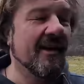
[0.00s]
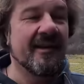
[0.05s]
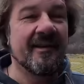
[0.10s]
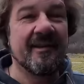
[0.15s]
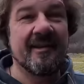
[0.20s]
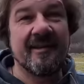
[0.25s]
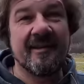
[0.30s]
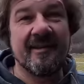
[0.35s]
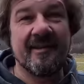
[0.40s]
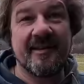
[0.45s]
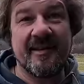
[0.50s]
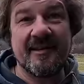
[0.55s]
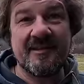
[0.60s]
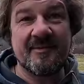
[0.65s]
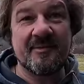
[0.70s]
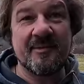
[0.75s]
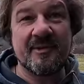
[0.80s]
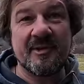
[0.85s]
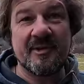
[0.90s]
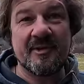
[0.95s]
И я
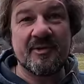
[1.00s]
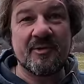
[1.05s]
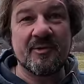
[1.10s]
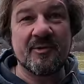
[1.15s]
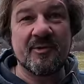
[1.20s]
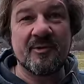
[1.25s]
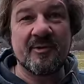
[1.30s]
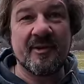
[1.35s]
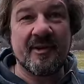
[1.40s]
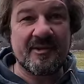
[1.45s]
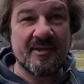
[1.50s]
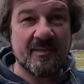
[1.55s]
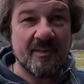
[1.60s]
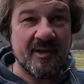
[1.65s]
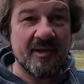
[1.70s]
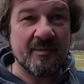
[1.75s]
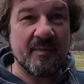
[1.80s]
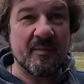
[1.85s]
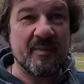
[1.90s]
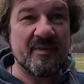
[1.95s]
сегодня решил
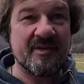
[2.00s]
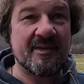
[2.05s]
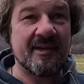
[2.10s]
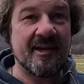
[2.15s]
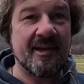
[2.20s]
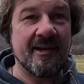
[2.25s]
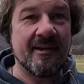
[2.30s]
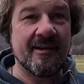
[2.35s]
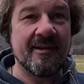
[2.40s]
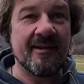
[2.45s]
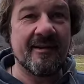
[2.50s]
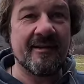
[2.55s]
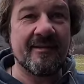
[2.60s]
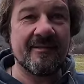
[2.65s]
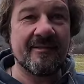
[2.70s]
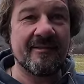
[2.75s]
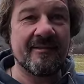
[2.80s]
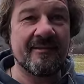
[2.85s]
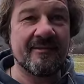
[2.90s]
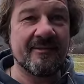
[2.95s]
разобрать пипистрель.
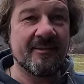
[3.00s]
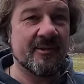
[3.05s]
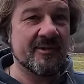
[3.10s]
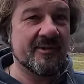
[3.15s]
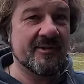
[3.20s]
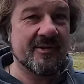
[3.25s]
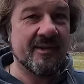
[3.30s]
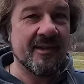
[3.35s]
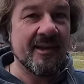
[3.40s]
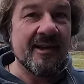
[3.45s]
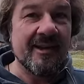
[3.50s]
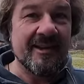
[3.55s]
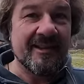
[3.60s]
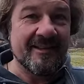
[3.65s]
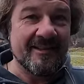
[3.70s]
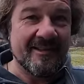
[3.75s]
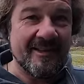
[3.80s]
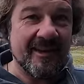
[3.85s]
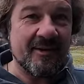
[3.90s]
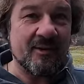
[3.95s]
То есть
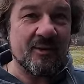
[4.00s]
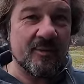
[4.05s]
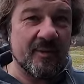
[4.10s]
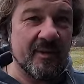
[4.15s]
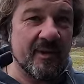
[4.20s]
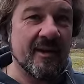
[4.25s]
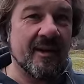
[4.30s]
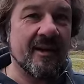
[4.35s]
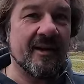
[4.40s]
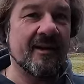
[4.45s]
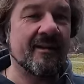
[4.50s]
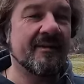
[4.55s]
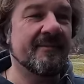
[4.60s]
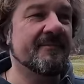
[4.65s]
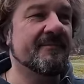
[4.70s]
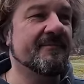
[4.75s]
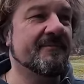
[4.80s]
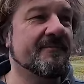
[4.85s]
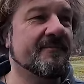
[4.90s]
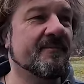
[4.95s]
так он меня,
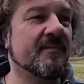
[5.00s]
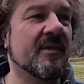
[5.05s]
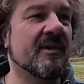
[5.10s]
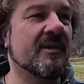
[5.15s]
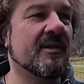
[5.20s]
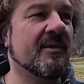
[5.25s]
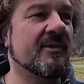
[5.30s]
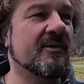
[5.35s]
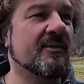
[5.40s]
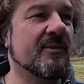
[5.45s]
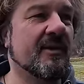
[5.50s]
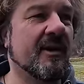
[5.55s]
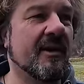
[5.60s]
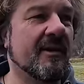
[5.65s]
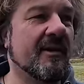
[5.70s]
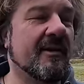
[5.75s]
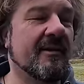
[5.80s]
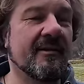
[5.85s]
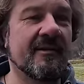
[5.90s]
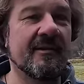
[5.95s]
скажем
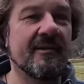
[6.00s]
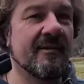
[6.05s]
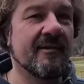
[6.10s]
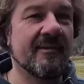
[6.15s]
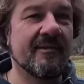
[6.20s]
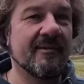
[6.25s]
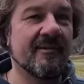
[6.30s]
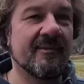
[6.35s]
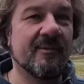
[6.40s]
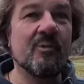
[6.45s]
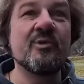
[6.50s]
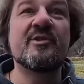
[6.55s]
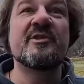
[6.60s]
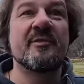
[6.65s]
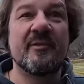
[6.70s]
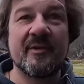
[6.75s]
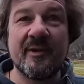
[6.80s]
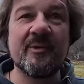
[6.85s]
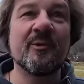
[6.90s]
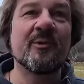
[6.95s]
так,
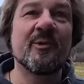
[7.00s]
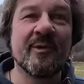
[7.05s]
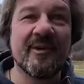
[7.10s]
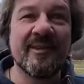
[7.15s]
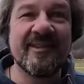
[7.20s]
удивил